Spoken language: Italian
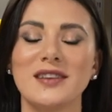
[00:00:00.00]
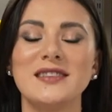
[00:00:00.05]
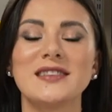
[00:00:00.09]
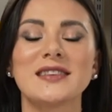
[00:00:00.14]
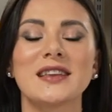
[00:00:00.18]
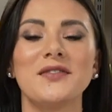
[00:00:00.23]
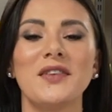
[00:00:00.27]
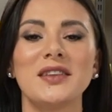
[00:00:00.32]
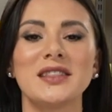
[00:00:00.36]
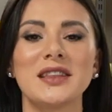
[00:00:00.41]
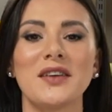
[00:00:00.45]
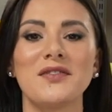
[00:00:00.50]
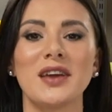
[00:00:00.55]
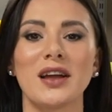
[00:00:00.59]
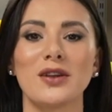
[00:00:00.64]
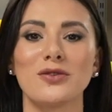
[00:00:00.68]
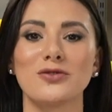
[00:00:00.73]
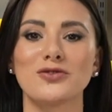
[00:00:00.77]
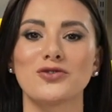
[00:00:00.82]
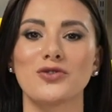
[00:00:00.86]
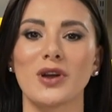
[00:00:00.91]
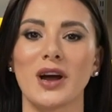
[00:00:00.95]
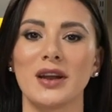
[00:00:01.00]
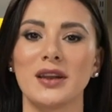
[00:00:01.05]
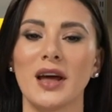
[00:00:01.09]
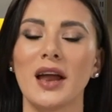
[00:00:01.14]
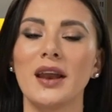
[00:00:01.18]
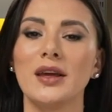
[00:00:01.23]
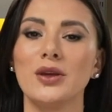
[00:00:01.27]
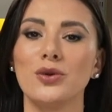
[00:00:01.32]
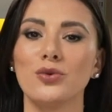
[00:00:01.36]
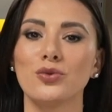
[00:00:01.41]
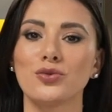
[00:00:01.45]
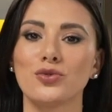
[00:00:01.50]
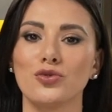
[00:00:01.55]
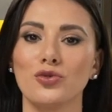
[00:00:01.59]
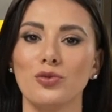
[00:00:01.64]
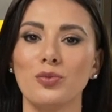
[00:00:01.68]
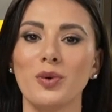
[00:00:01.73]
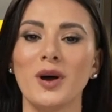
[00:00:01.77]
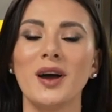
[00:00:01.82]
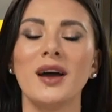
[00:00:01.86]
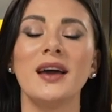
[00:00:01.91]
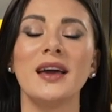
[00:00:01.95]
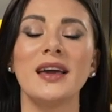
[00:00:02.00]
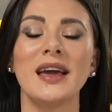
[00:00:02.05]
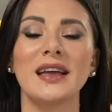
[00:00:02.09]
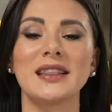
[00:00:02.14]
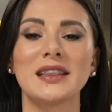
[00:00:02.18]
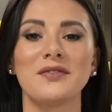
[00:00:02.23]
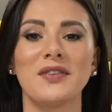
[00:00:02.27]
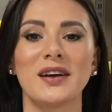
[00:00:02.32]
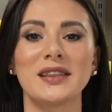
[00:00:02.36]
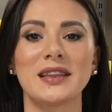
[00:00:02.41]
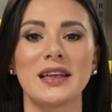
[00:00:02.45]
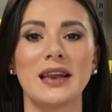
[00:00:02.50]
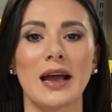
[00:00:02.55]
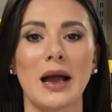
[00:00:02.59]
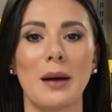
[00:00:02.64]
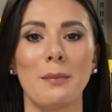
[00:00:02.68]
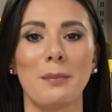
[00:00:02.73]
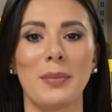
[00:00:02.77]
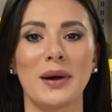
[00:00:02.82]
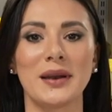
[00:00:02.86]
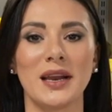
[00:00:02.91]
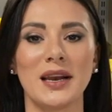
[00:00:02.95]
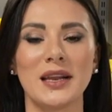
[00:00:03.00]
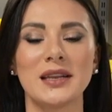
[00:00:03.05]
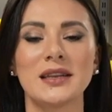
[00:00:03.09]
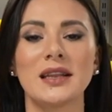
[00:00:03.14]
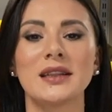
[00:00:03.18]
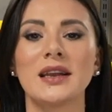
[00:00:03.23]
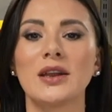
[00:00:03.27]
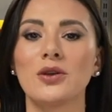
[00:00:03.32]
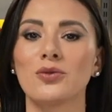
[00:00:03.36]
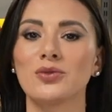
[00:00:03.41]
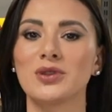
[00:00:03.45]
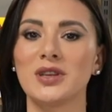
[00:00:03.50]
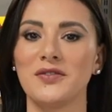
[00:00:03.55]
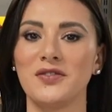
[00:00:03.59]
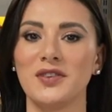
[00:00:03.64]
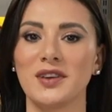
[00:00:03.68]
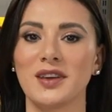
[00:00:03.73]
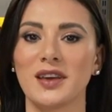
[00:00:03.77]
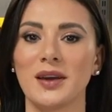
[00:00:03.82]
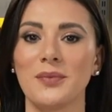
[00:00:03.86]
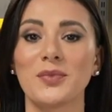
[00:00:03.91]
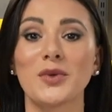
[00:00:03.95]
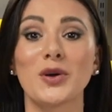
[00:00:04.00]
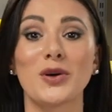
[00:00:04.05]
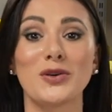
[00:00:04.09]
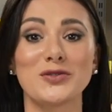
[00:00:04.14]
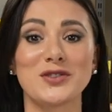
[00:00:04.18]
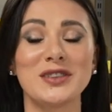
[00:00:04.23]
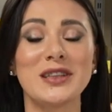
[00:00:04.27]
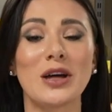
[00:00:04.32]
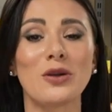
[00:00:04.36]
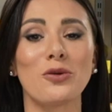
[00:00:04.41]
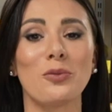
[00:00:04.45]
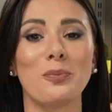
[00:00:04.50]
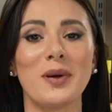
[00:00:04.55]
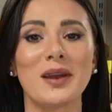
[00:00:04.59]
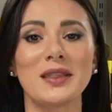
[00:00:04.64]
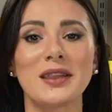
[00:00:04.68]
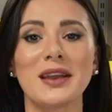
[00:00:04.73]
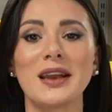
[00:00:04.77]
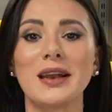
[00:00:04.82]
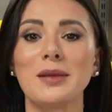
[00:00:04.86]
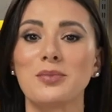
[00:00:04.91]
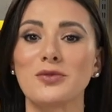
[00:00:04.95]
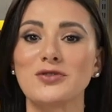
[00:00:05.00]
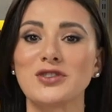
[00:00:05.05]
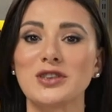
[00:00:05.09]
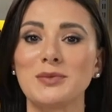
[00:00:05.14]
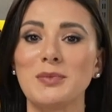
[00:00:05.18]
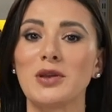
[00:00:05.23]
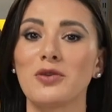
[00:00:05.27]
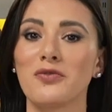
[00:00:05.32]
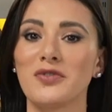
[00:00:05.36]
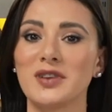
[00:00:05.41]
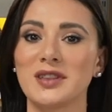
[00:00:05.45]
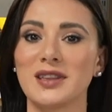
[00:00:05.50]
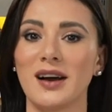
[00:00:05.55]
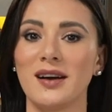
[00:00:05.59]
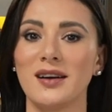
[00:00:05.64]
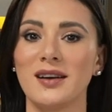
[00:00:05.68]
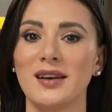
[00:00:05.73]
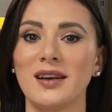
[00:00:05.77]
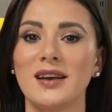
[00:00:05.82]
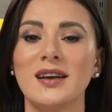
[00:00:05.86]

iscrivetevi al nostro canale YouTube e attivate la campanellina delle notifiche, così da non perdere le prossime novità.